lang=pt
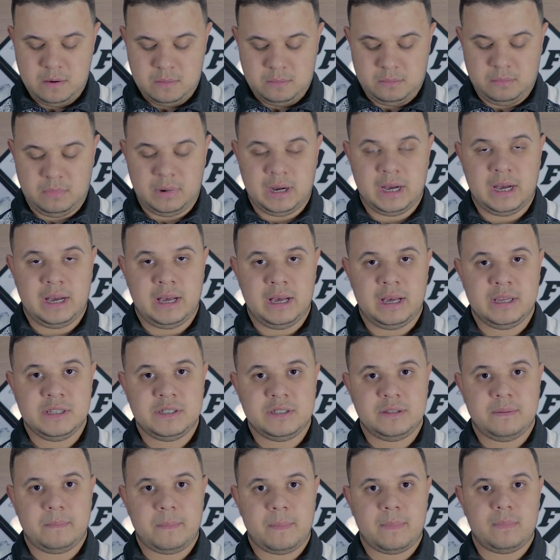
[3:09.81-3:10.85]

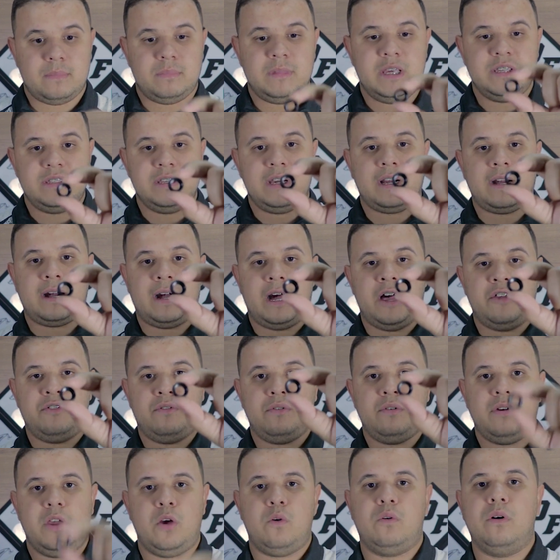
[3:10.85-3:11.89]
mas nesse
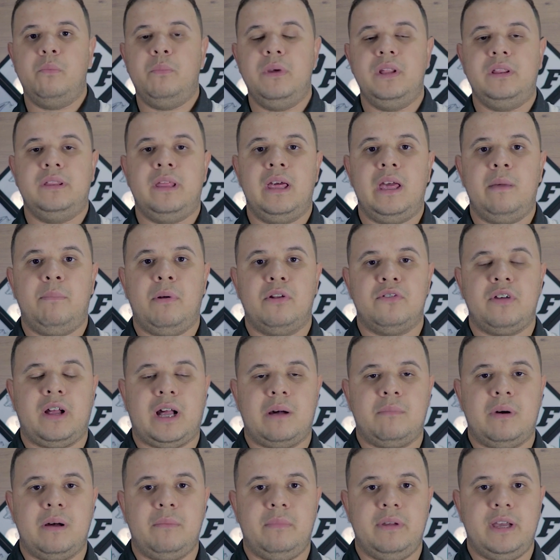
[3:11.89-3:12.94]
caso eu optei pelos
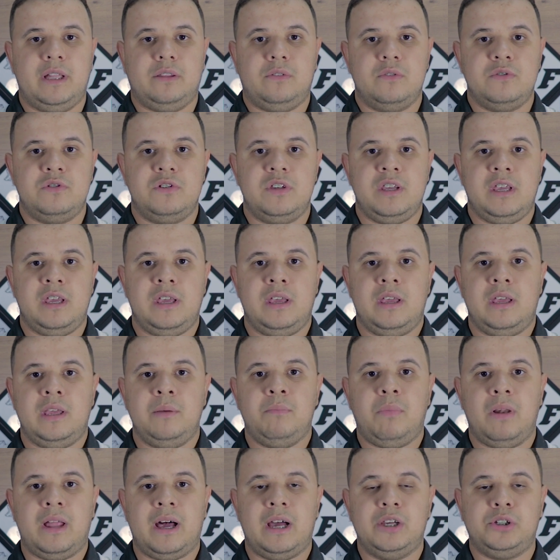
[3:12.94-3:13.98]
acabamentos em,
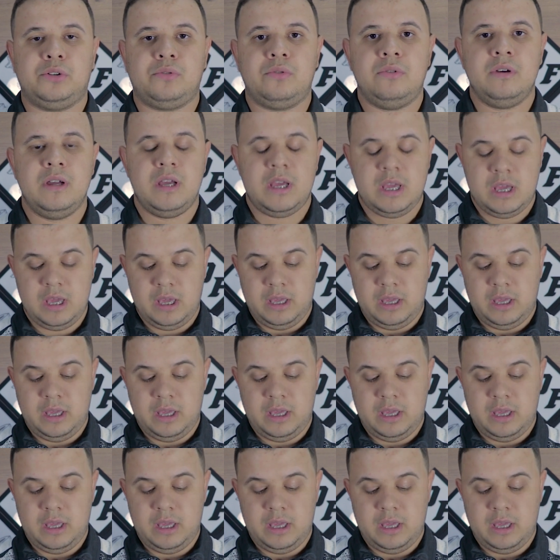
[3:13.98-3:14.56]
em plástico